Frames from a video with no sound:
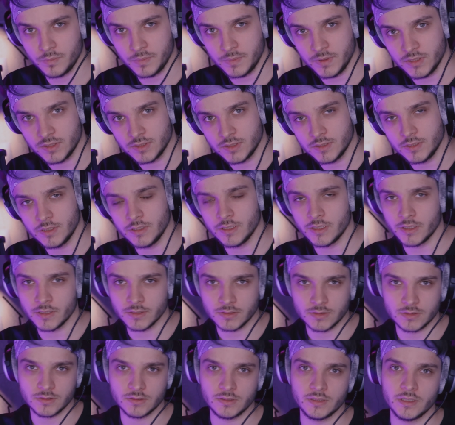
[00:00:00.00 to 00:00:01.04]

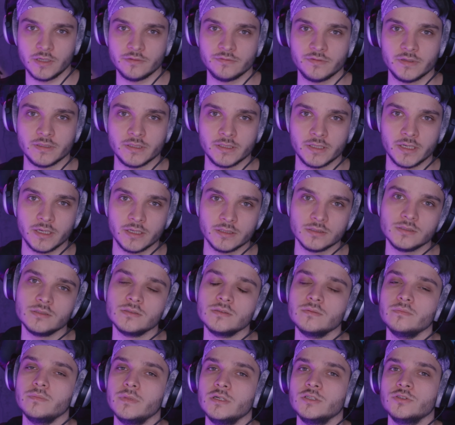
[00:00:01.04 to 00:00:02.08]
BTS, я фанат,
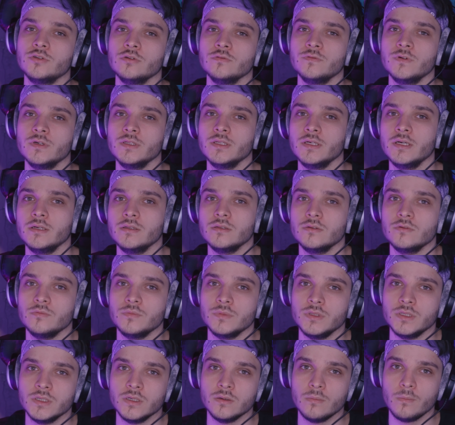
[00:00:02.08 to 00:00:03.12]
большой фанат у
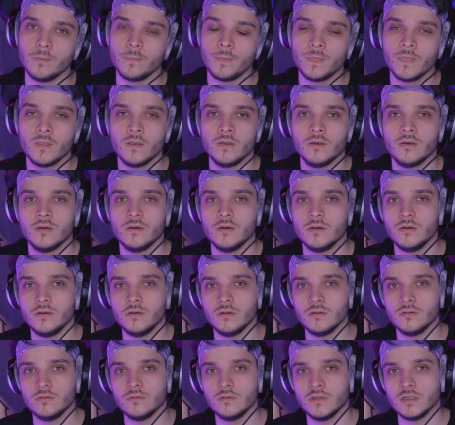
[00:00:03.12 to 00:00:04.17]
меня.
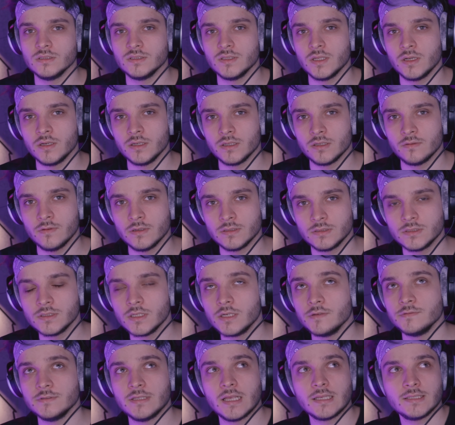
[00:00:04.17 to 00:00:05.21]
Э, на старой
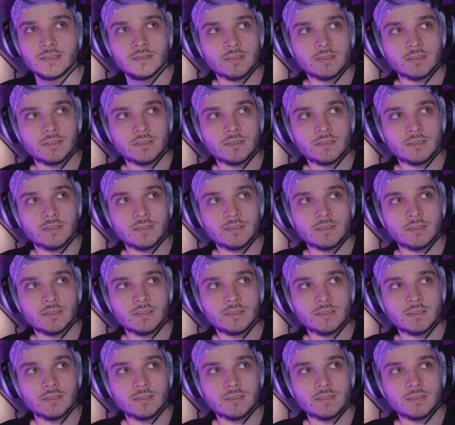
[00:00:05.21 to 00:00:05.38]
квартире вся